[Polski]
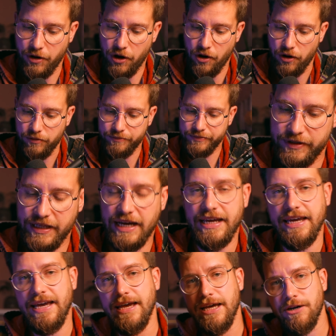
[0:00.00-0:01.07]
O,
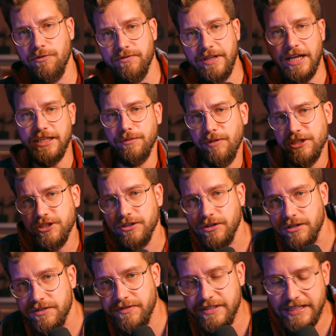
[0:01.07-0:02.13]
takie równanie macie do
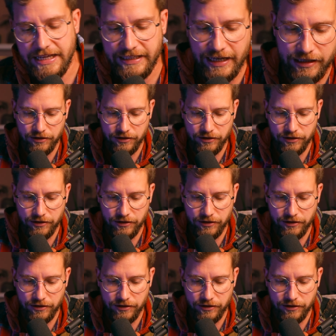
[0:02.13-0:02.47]
rozwiązania,